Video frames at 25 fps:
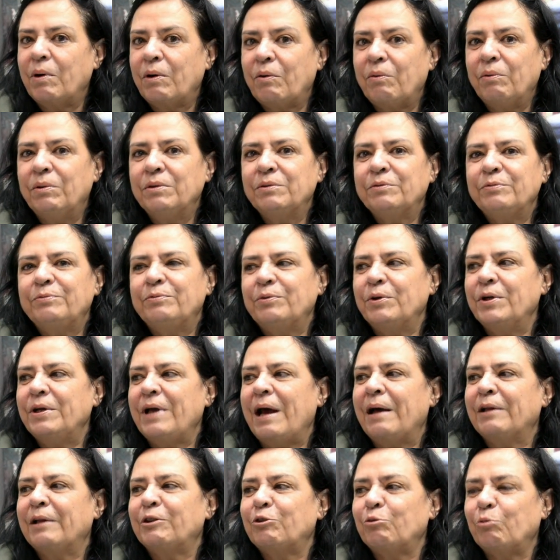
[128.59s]
Quando foi
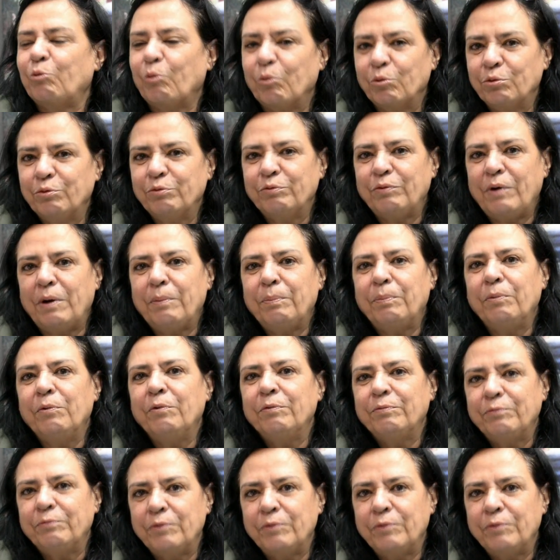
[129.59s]
a todo vapor,